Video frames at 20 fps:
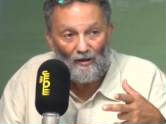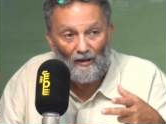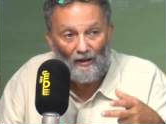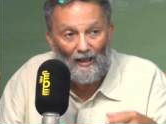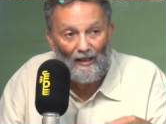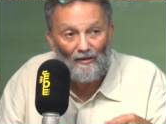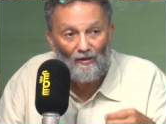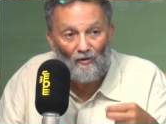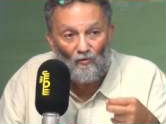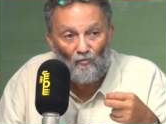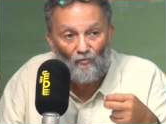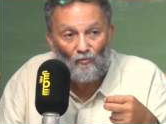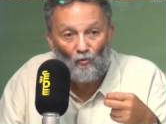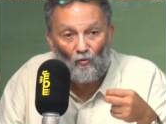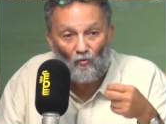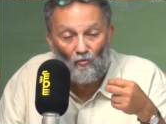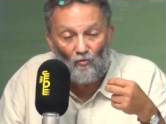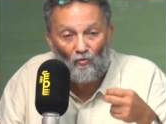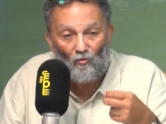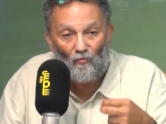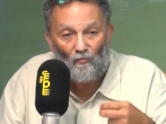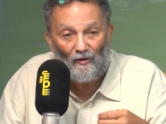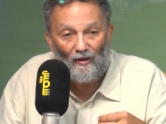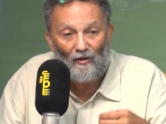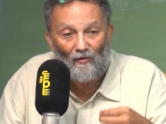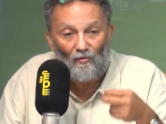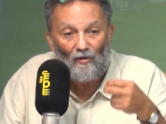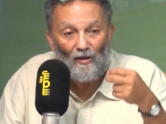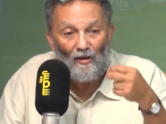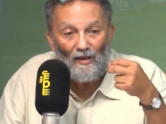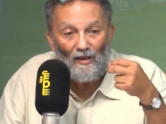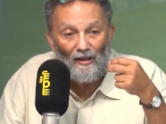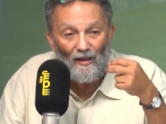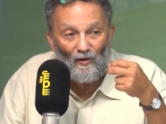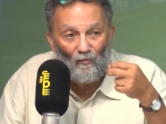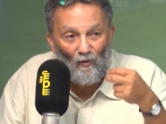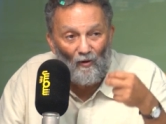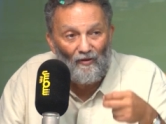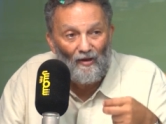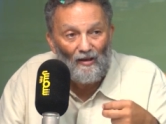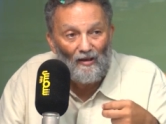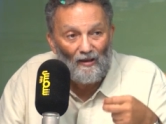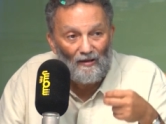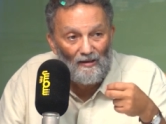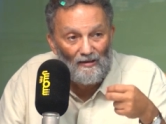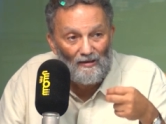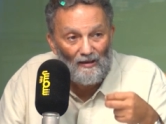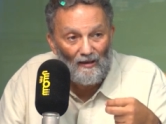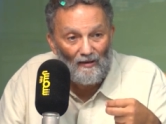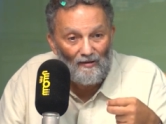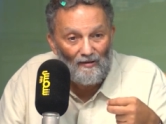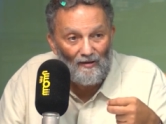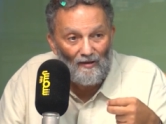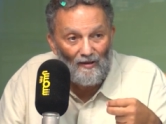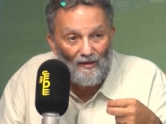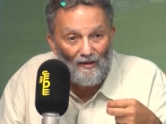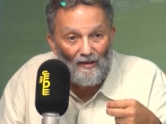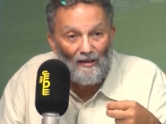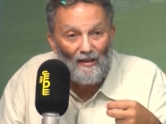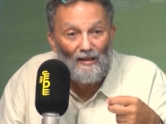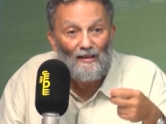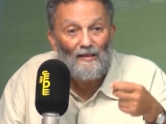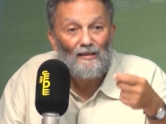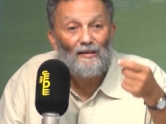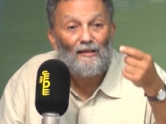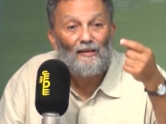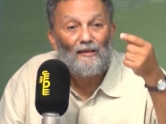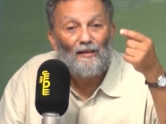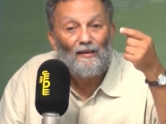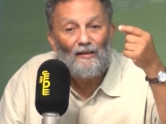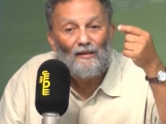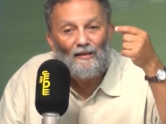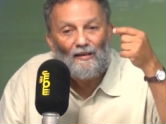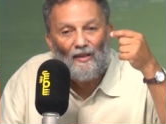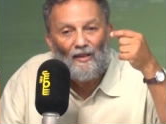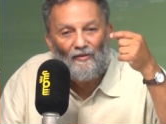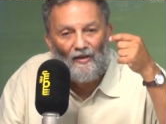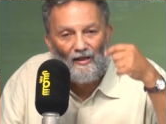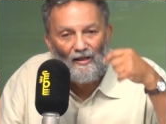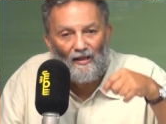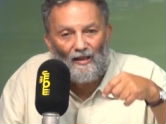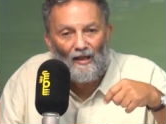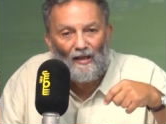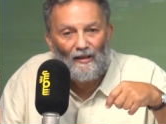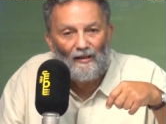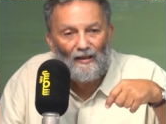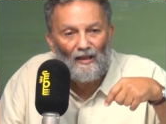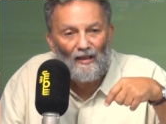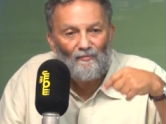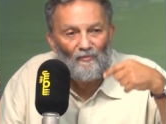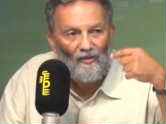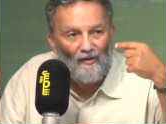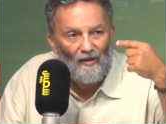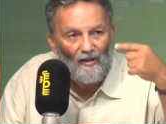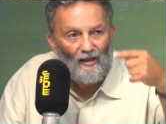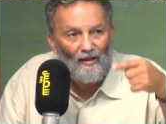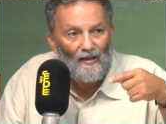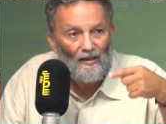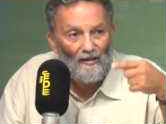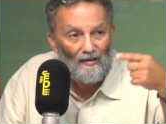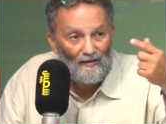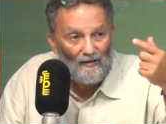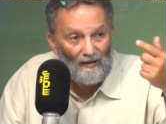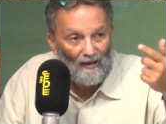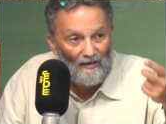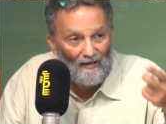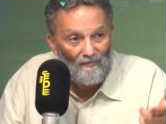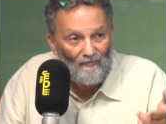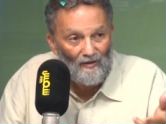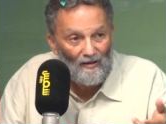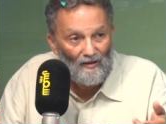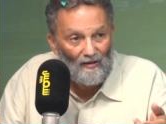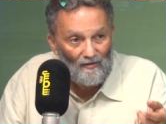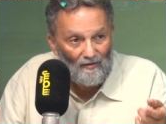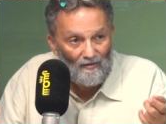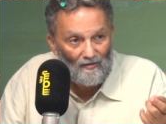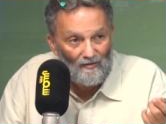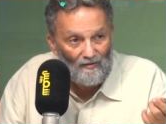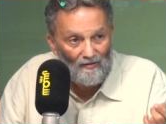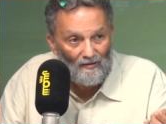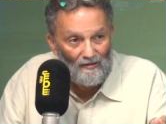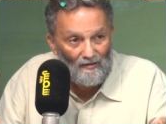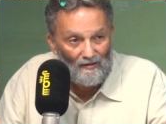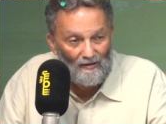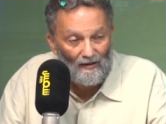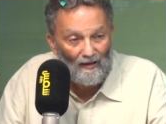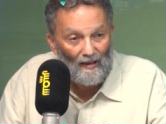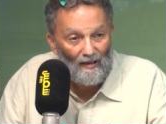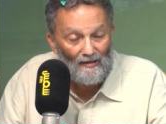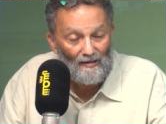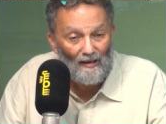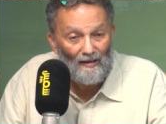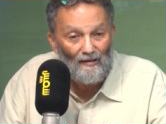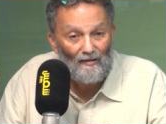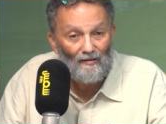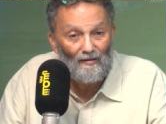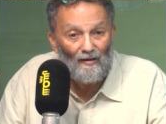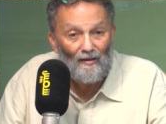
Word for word: راحنا اليوم نقول لكم راو الوضع الاقتصادي اللي ذريعه كان من الذرائع اللي تقدمها سي قيس سعيد